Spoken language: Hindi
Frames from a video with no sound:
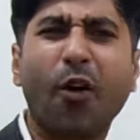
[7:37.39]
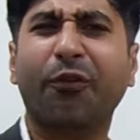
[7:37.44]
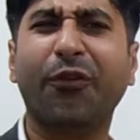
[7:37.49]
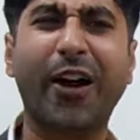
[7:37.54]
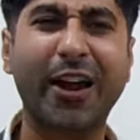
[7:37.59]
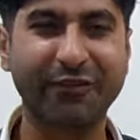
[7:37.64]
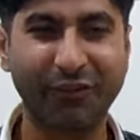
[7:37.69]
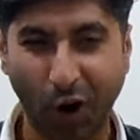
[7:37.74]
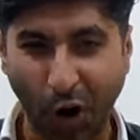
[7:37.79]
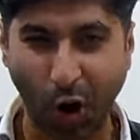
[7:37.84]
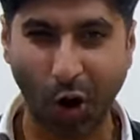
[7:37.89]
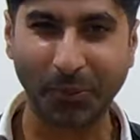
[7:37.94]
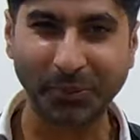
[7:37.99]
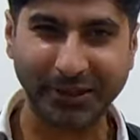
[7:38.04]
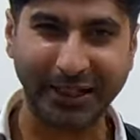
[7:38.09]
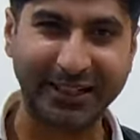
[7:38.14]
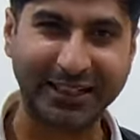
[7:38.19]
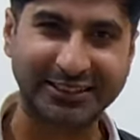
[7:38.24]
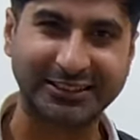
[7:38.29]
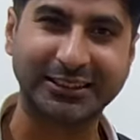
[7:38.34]
टॉप फाइव
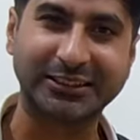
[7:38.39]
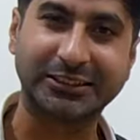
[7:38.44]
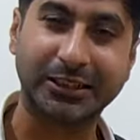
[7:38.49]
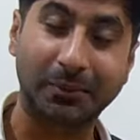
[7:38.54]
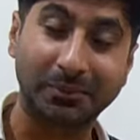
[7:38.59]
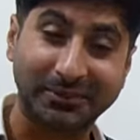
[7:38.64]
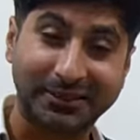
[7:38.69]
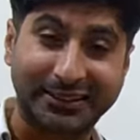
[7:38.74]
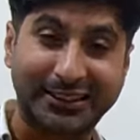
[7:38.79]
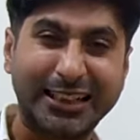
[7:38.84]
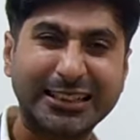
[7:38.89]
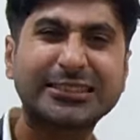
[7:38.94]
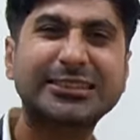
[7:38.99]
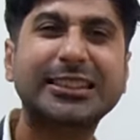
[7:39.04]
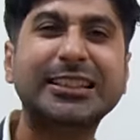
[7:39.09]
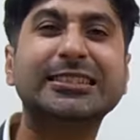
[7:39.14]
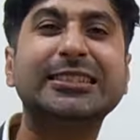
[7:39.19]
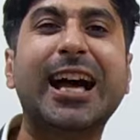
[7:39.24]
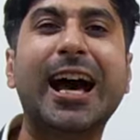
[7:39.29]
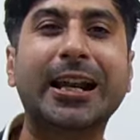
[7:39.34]
होम थिएटर सिस्टम
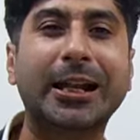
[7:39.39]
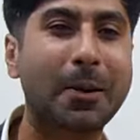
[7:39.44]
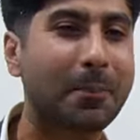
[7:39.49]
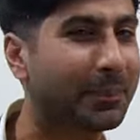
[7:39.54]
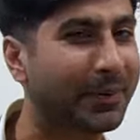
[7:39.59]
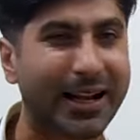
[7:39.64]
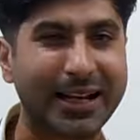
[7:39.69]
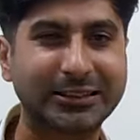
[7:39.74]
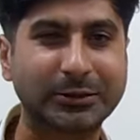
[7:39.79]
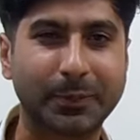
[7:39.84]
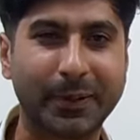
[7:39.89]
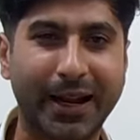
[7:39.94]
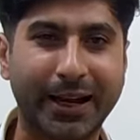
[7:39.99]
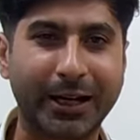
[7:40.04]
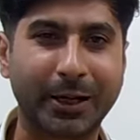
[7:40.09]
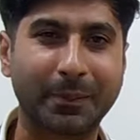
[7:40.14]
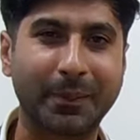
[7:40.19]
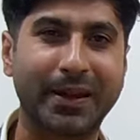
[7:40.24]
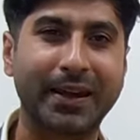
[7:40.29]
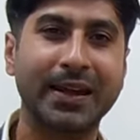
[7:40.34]
दस हजार के प्राइस
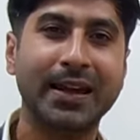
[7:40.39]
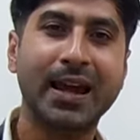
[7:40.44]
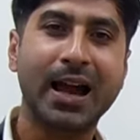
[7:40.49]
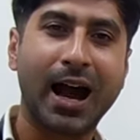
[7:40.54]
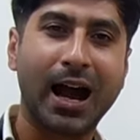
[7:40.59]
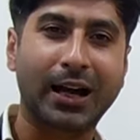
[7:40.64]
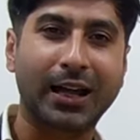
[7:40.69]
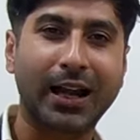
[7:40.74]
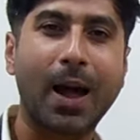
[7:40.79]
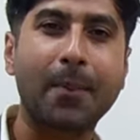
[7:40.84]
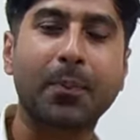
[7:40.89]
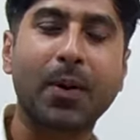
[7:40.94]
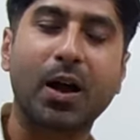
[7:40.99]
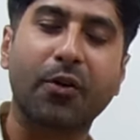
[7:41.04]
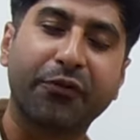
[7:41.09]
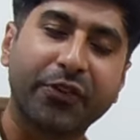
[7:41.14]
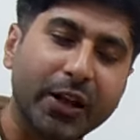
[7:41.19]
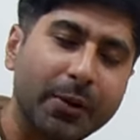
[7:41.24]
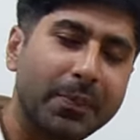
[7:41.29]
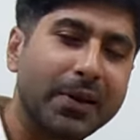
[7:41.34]
ब्रैकेट में अगर
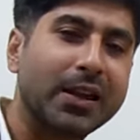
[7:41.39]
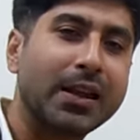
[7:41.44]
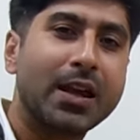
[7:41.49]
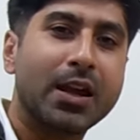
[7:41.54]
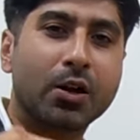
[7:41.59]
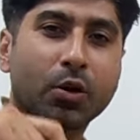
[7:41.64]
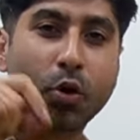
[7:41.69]
आपका फिर भी